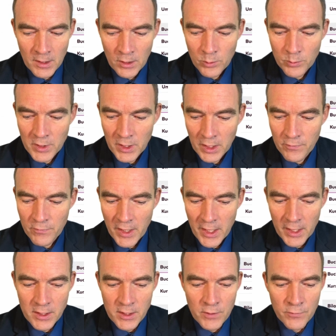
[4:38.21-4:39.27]
um ihre
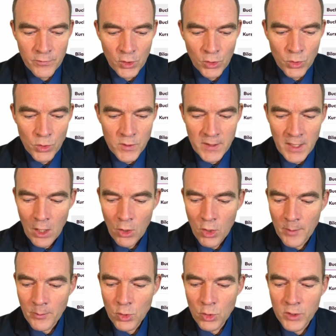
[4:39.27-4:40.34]
Werke zu vergrößern. Auch
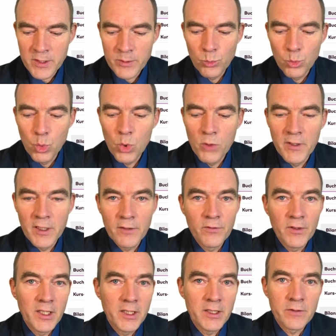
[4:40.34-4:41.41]
am
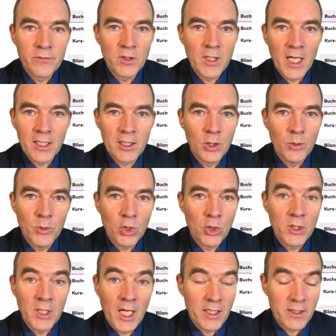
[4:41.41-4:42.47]
Kurs-Buchwert-Verhältnis von
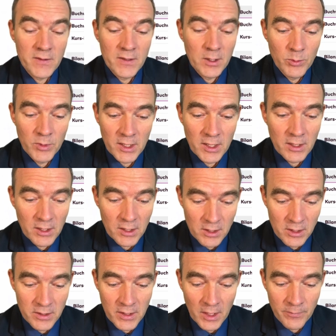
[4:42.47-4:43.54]
8,98 sieht man, der Titel
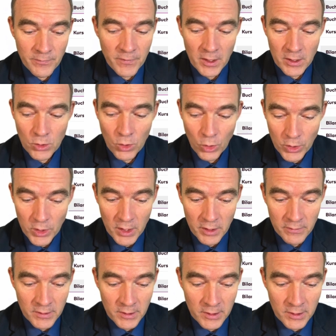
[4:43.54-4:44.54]
ist einfach teuer,